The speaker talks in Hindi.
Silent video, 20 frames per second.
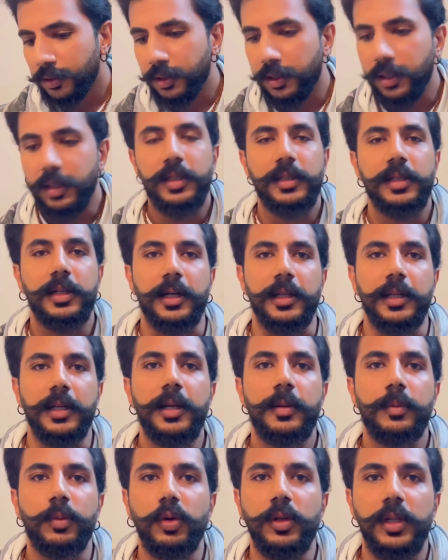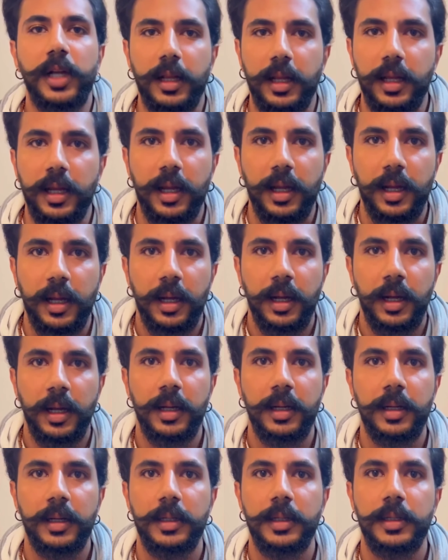तेरे जैसे गधे ना भूल जाते हैं
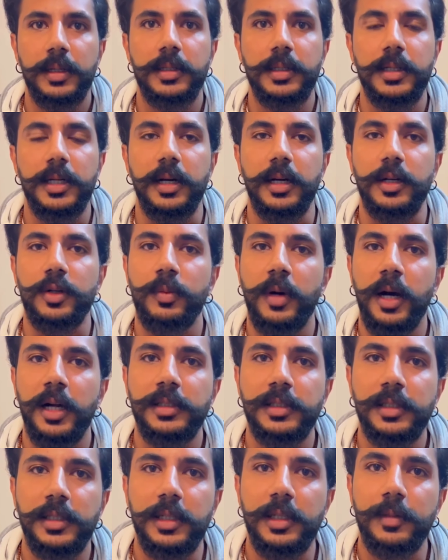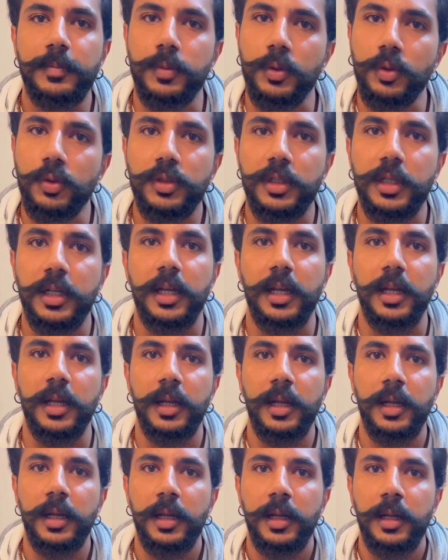कि हनुमान जी की पूंछ ने
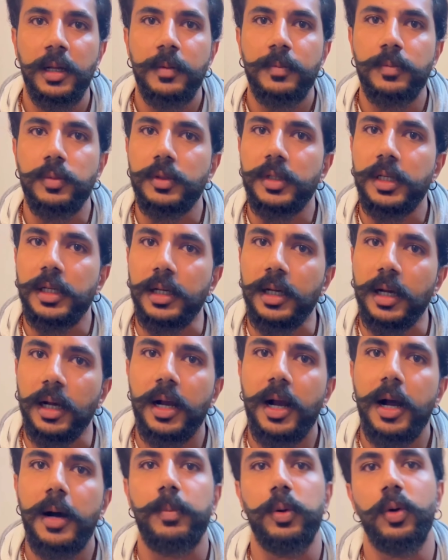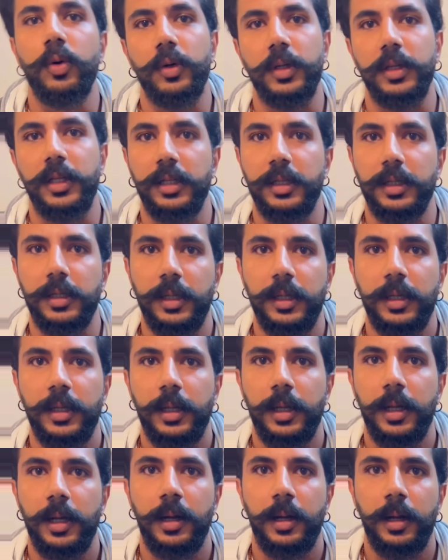पूरी लंका फूक दी थी
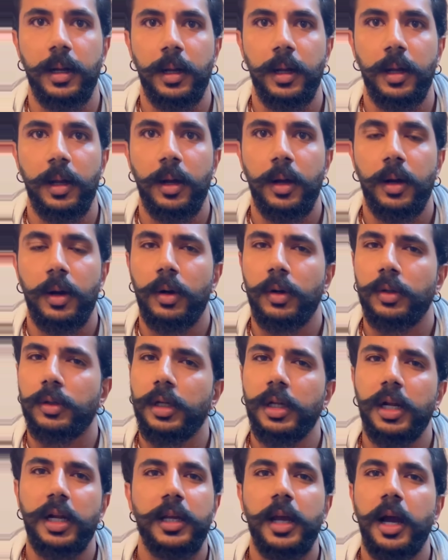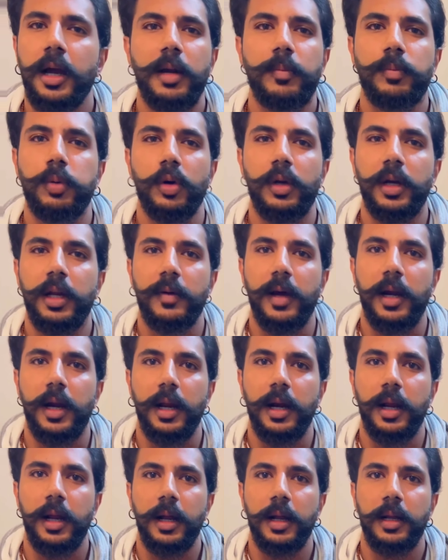तेरा क्या क्या फूकने वाला
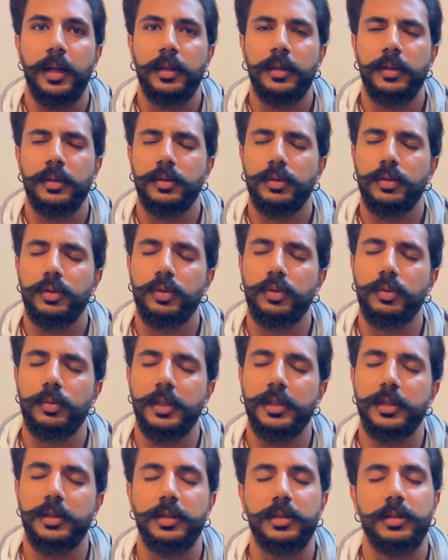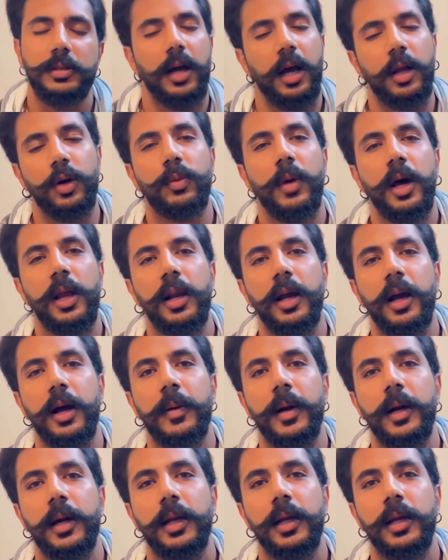है ना तू बस अनुमान लगा
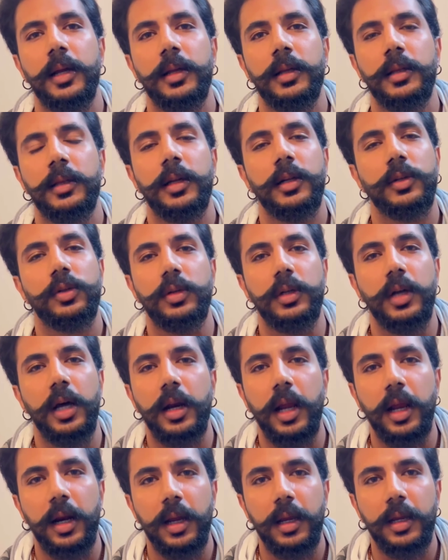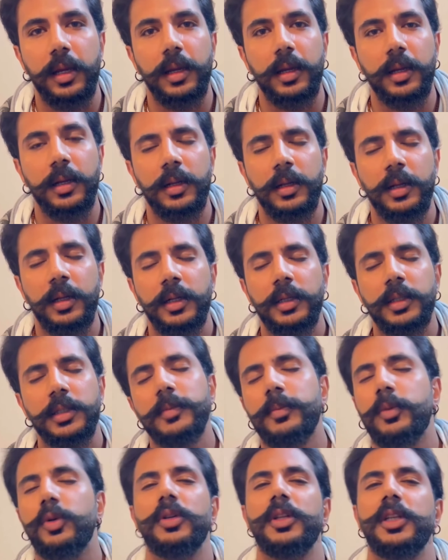बैठ के तेरा जो डर है ना ये ये
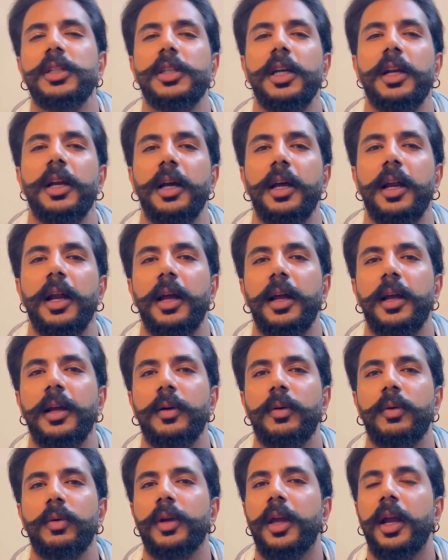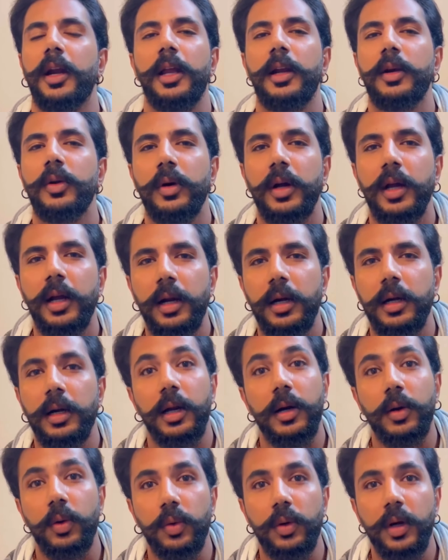बहुत अच्छा लग रहा है वो क्या लोग है
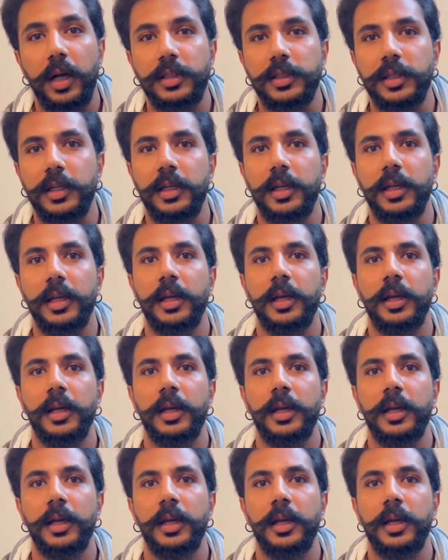डर होना चाहिए